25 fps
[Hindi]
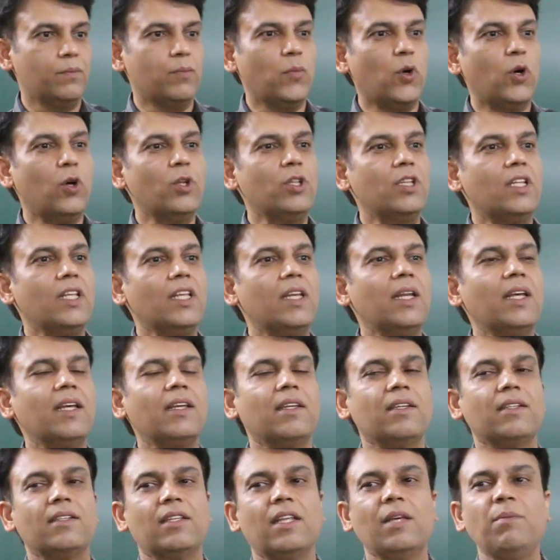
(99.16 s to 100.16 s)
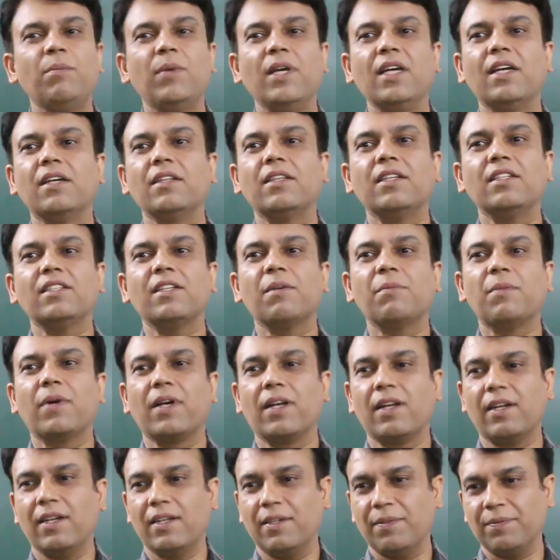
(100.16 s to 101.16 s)
बहुत धीरे धीमी गति से
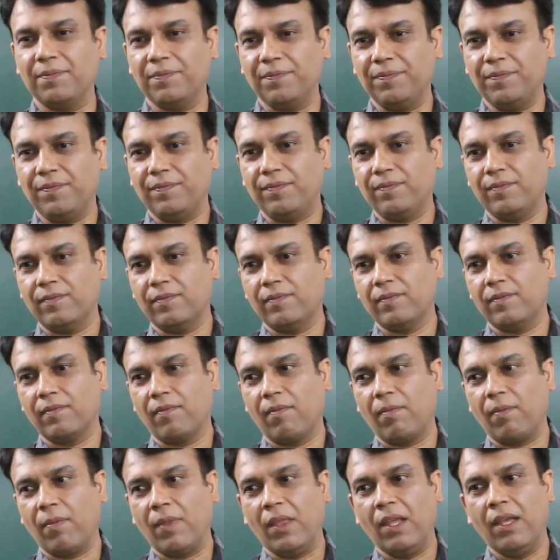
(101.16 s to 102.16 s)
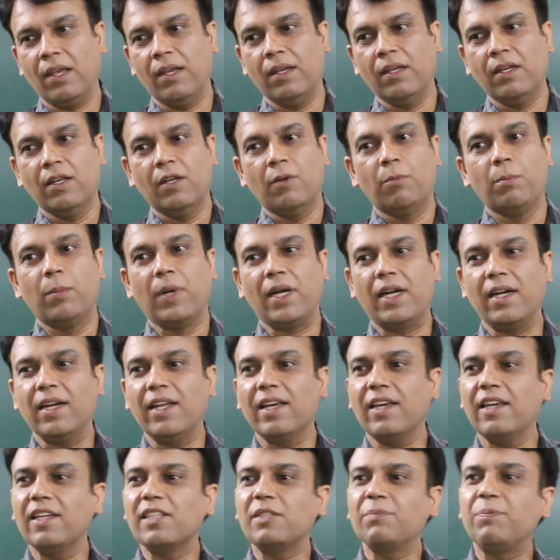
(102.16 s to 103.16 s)
भर रहे हैं
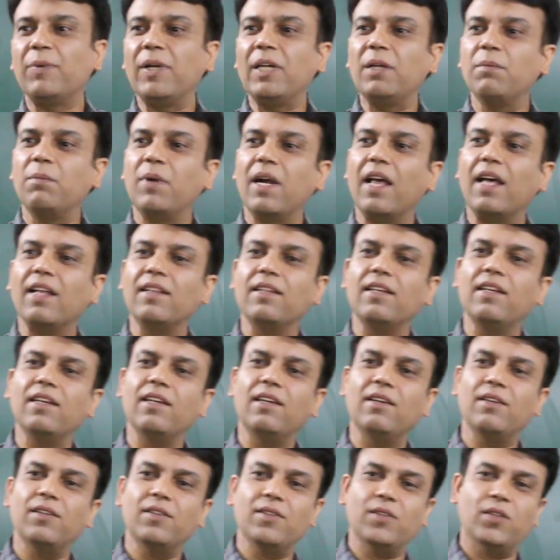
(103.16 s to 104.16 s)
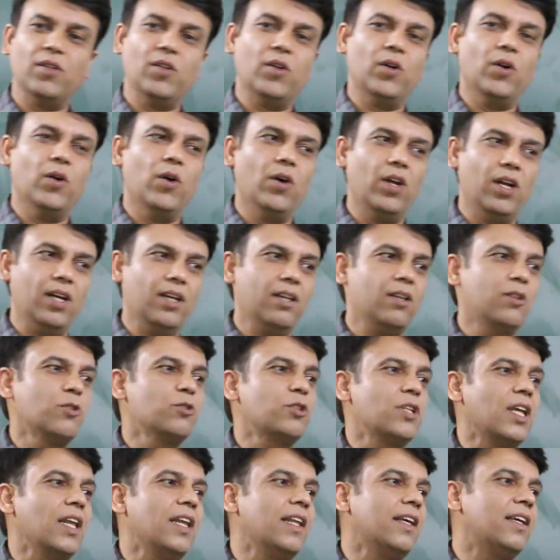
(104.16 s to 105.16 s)
भरने की स्पीड बढ़ा दी और अगर
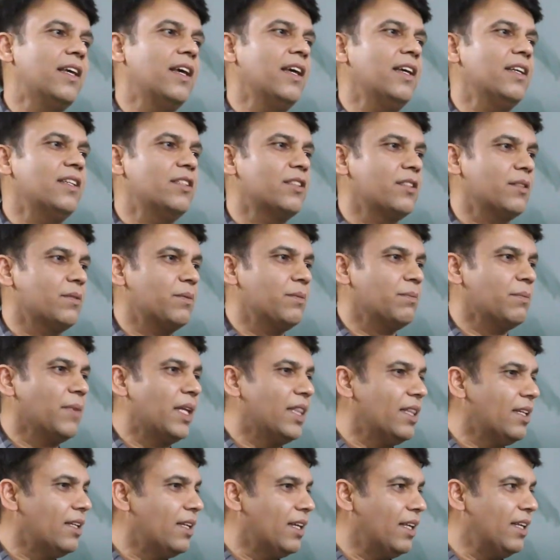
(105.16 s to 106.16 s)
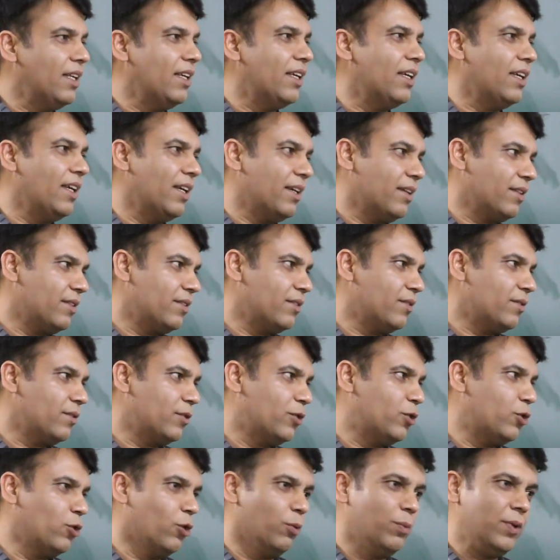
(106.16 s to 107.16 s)
उसके लीकेज बंद नहीं किए
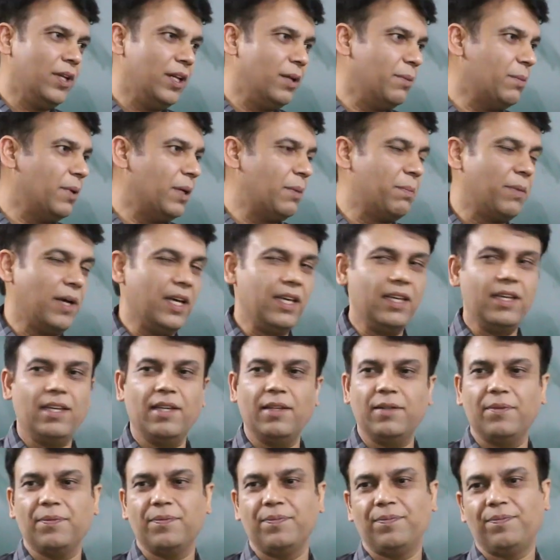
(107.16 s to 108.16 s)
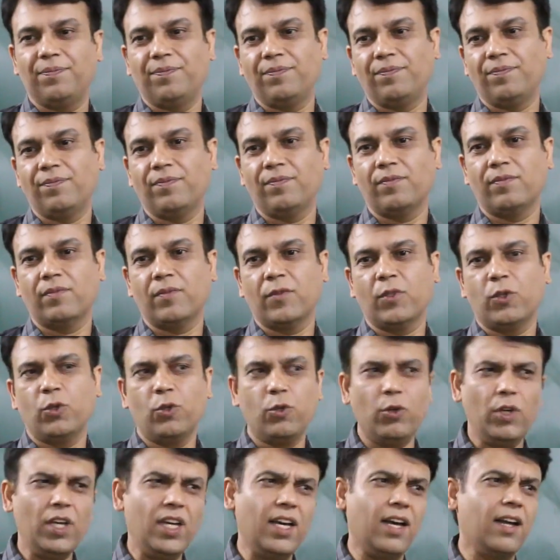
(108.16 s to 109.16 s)
तो भी नहीं भर पाएगी
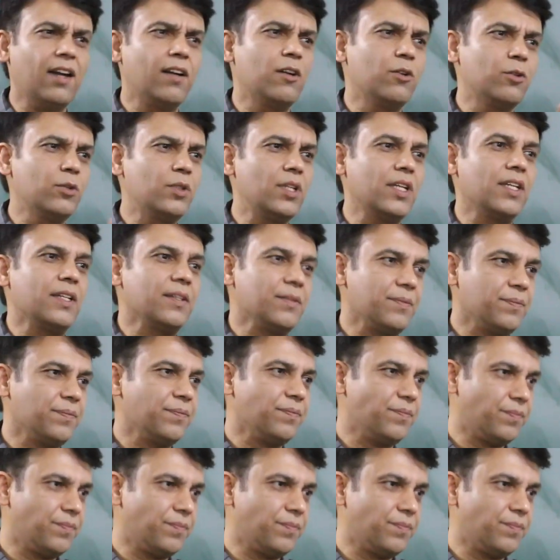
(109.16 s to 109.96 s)
दो ही कारण होते हैं